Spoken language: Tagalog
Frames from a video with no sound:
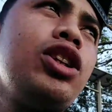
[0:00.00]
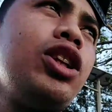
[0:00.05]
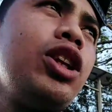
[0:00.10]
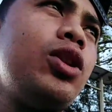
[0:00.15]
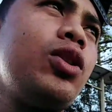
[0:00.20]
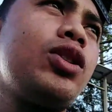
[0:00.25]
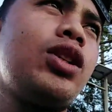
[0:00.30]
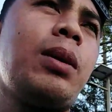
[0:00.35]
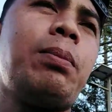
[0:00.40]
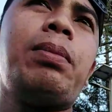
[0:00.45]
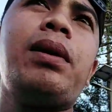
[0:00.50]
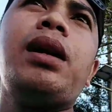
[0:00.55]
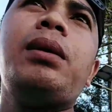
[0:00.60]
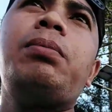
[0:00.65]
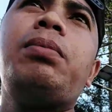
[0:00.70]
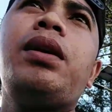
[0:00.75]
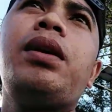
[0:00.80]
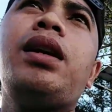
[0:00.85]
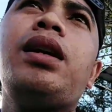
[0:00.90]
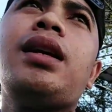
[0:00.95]
dito sa
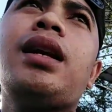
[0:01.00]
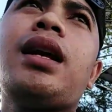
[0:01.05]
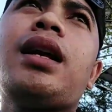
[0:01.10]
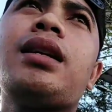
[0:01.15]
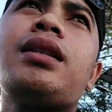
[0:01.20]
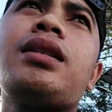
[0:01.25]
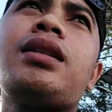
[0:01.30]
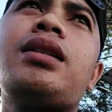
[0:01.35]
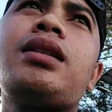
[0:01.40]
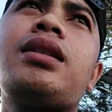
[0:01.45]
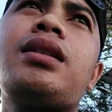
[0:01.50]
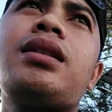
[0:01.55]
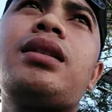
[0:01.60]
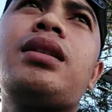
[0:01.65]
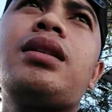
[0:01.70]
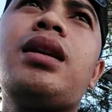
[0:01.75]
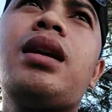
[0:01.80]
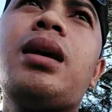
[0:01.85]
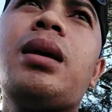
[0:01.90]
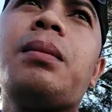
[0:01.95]
Pilipinas
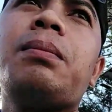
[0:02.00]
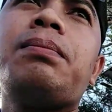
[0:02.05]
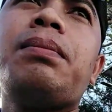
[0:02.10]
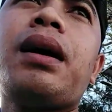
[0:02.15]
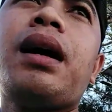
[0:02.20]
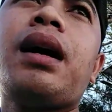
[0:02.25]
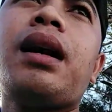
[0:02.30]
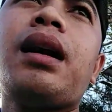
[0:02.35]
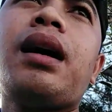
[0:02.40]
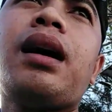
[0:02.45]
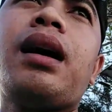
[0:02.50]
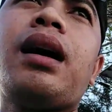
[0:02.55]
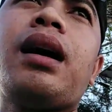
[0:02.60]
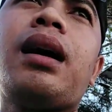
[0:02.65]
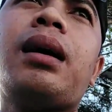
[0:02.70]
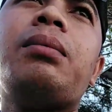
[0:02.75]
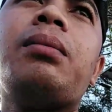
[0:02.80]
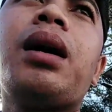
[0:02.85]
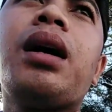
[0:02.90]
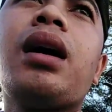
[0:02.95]

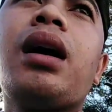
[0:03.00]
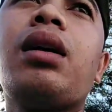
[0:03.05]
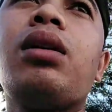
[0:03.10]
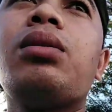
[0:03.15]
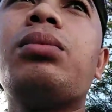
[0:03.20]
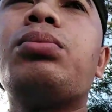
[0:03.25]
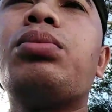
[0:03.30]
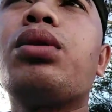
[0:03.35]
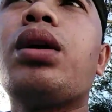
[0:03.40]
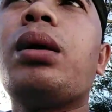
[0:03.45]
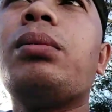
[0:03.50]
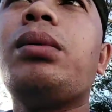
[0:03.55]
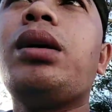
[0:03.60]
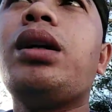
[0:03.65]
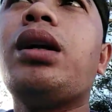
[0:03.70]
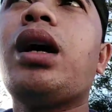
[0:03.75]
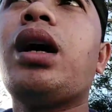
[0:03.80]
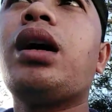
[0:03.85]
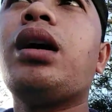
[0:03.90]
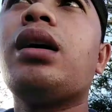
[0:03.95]
para magkaroon
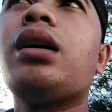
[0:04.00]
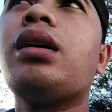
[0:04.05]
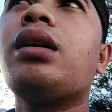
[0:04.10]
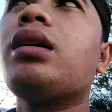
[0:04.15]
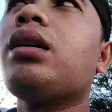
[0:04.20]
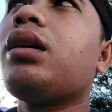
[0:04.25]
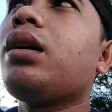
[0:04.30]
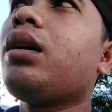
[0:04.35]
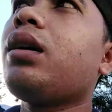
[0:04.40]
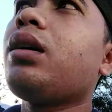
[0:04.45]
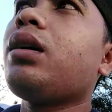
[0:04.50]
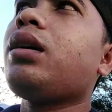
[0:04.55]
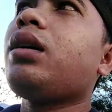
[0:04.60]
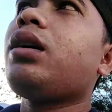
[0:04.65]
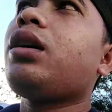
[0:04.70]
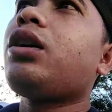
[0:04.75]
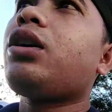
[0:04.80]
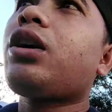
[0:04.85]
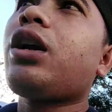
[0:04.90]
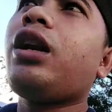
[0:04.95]
kami ng
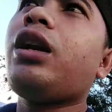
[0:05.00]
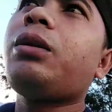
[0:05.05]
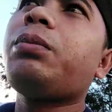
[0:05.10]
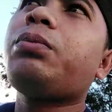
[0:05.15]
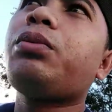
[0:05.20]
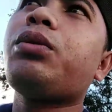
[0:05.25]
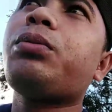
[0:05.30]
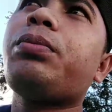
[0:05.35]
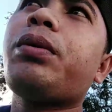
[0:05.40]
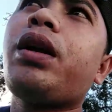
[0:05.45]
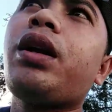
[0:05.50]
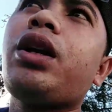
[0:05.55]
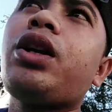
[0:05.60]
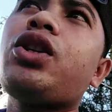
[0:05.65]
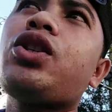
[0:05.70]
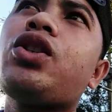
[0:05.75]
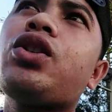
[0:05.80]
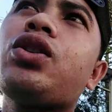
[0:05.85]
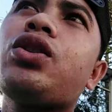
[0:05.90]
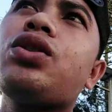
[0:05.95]
relief
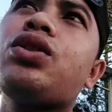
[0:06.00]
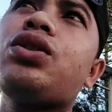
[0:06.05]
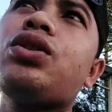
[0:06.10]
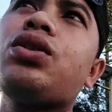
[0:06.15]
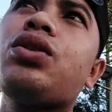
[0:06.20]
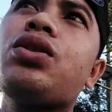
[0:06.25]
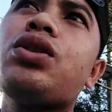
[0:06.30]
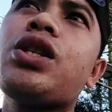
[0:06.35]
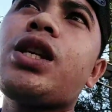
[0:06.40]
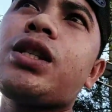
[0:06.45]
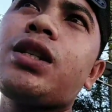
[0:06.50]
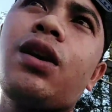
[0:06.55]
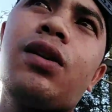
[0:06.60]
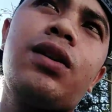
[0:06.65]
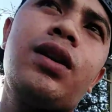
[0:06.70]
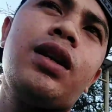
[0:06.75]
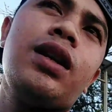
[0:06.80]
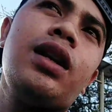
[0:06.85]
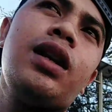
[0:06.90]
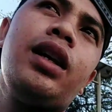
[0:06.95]
operation doon sa
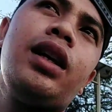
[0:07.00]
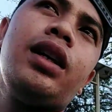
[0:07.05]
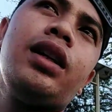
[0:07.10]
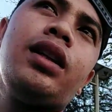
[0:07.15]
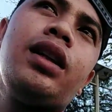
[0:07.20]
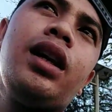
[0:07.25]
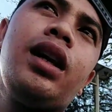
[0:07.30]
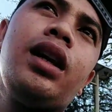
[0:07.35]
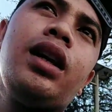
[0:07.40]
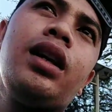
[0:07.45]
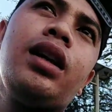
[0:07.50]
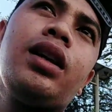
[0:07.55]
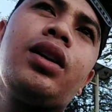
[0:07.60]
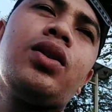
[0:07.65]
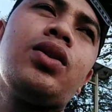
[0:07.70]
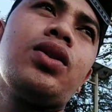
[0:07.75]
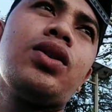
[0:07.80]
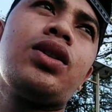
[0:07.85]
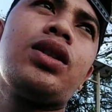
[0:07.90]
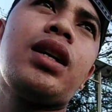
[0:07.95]
Southern Leyte
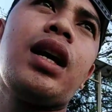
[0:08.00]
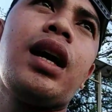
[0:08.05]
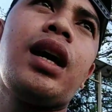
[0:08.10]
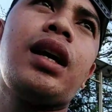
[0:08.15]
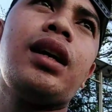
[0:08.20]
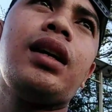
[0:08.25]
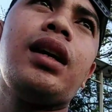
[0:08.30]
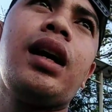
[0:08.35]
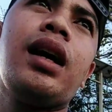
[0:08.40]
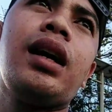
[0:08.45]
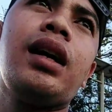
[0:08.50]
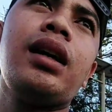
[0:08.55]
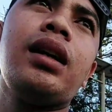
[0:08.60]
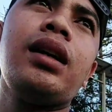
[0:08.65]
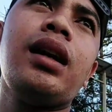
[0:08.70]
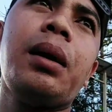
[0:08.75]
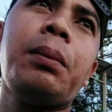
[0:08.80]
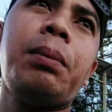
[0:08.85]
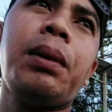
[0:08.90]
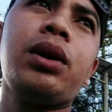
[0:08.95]
kung saan ay
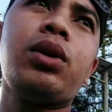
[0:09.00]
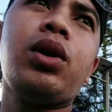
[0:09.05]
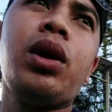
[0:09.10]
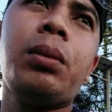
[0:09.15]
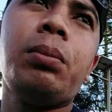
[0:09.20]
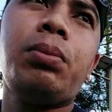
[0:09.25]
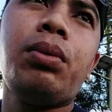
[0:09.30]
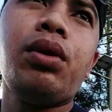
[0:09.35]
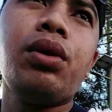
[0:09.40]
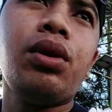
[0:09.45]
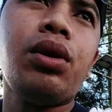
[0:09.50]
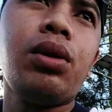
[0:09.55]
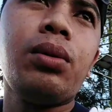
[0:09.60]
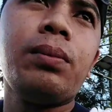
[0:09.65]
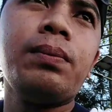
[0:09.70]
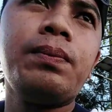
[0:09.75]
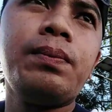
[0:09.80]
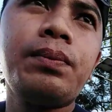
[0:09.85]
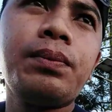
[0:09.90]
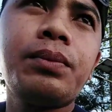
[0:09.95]
napituan po
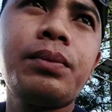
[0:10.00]
yung